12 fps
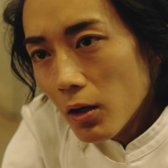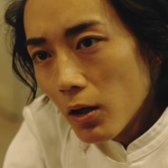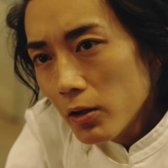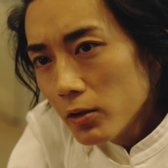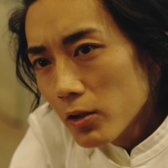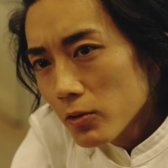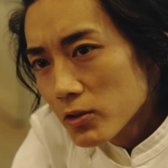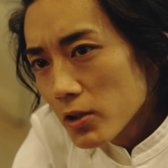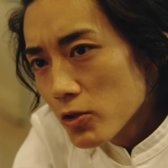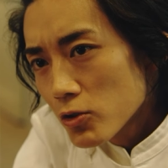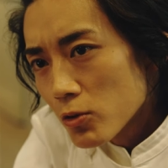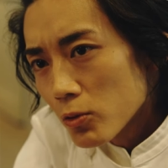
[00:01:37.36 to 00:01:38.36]
相手の
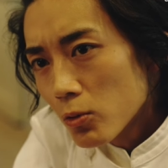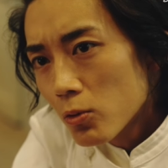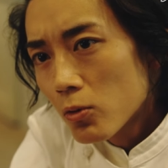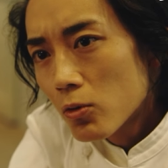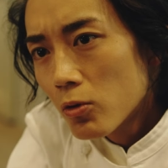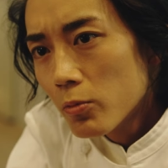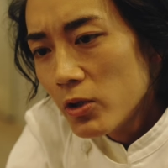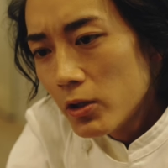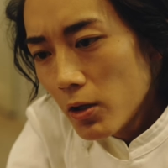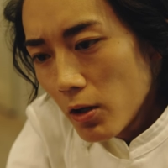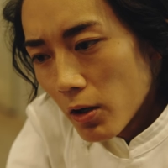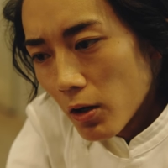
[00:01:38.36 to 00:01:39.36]
選手の動向を見
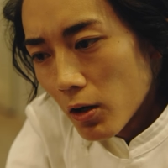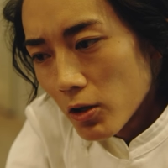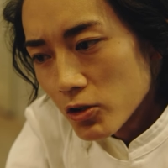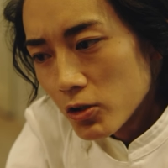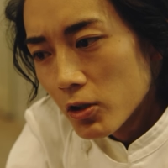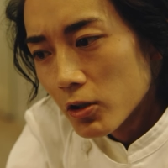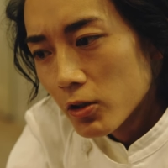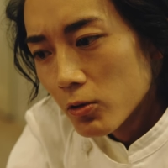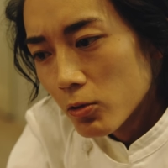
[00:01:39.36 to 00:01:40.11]
て走り方